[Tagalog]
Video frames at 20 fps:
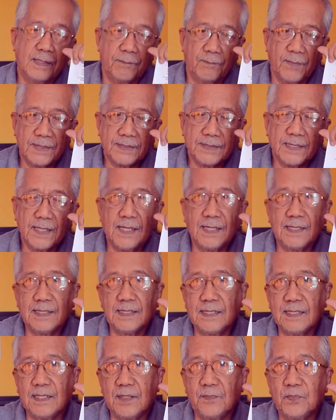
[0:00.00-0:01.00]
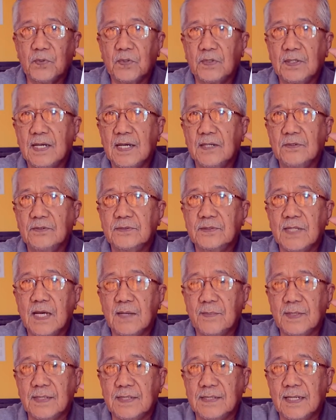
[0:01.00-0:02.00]
Basta i-report lang ho
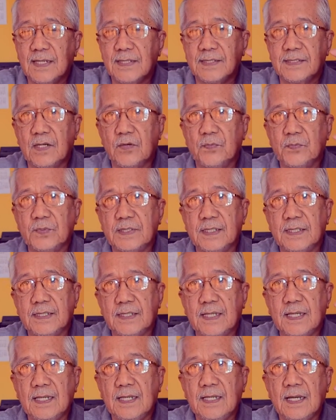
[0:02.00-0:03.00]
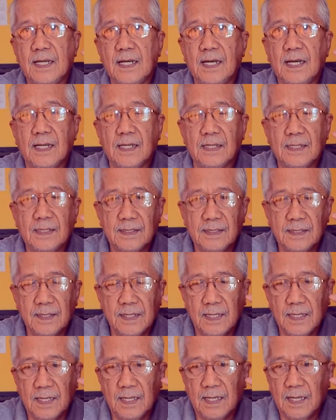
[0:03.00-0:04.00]
namin dahil sa opisina ang
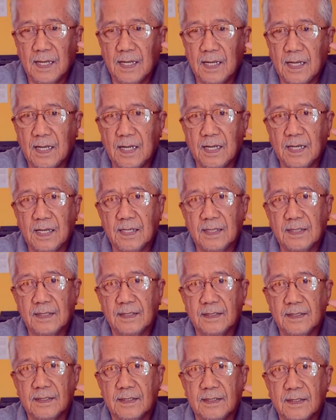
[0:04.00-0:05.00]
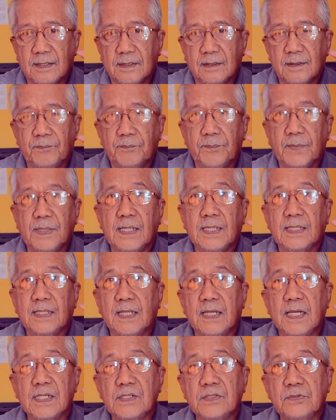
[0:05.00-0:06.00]
ang
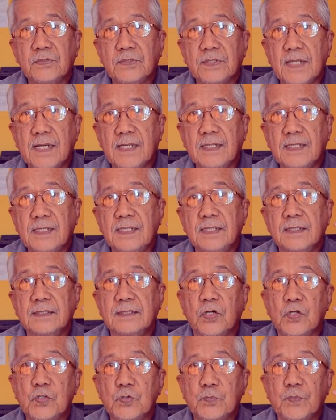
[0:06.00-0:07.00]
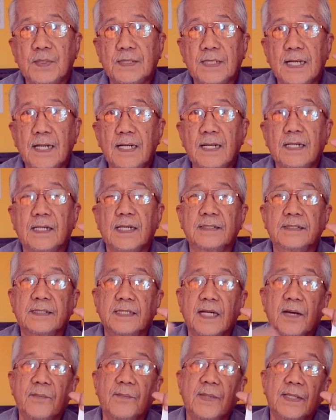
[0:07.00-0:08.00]
pinagkagastusan sa ospital at
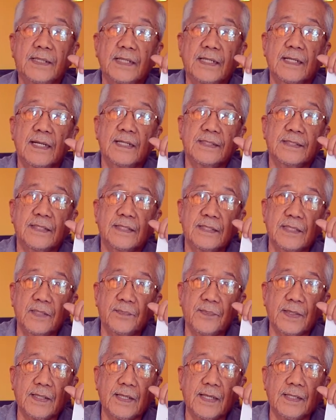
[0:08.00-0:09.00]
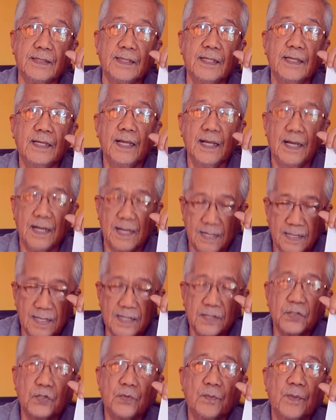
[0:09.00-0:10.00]
saka medical certificate
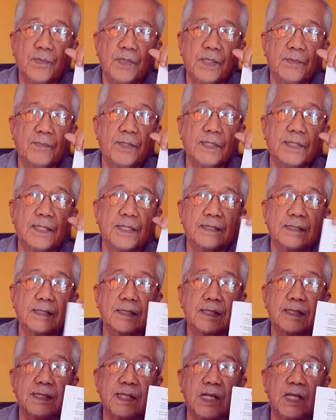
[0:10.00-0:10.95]
agad ho mabibigyan siya ng